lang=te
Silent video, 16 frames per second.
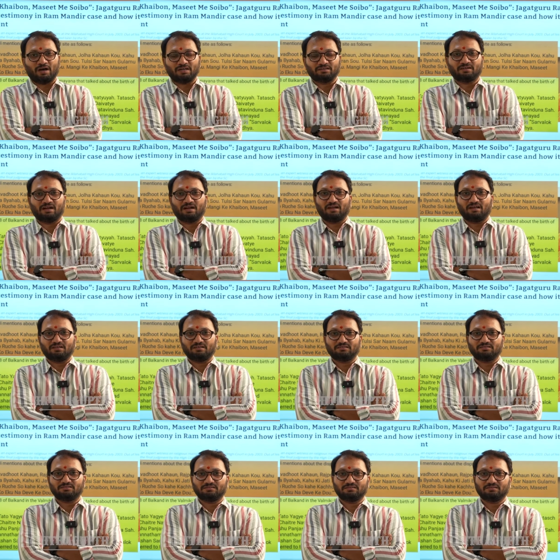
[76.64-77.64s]
పాత్ర
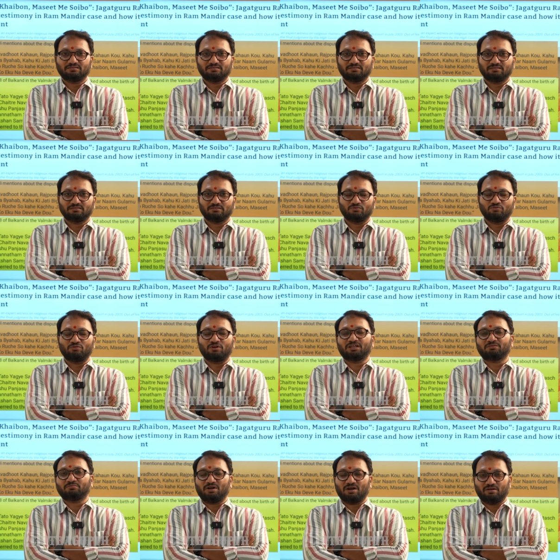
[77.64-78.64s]

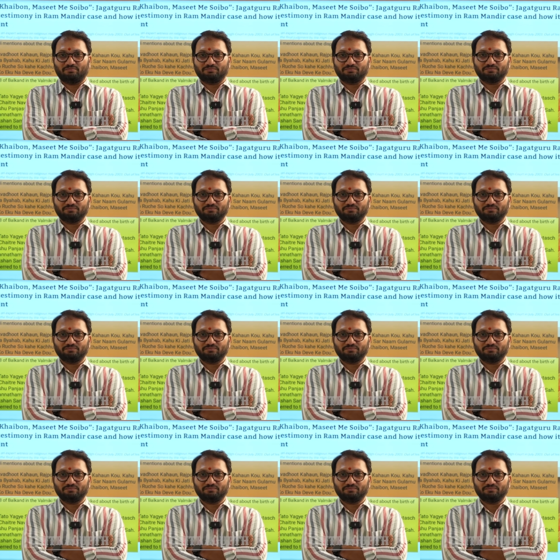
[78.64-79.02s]
గుణాత్మకం